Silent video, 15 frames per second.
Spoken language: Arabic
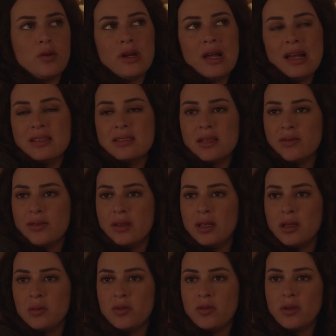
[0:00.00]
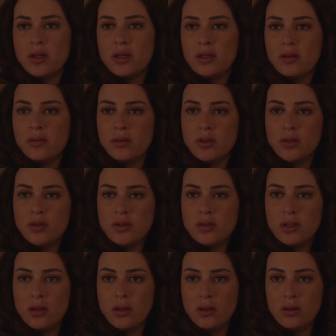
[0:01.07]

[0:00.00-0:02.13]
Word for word: انا هستفاد ايه من فكره الفيديوز دي